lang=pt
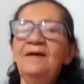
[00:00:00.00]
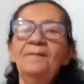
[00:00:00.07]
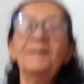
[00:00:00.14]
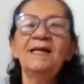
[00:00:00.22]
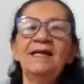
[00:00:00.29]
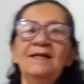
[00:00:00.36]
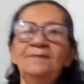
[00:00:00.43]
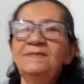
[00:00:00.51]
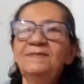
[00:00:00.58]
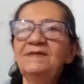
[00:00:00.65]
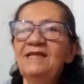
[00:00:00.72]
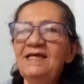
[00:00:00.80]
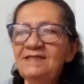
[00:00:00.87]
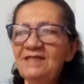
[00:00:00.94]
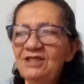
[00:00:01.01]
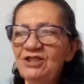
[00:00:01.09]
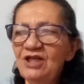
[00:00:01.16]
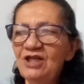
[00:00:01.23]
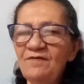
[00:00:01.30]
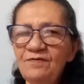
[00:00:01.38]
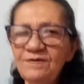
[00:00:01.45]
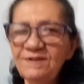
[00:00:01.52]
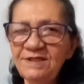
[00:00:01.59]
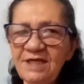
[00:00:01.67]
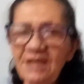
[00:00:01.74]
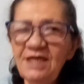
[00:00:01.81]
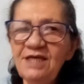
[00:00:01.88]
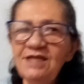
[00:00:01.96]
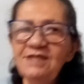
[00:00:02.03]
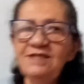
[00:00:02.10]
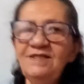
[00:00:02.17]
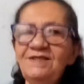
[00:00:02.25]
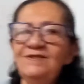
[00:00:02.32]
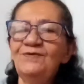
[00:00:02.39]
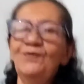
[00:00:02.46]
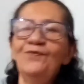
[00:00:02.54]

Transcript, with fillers: para desejar a vocês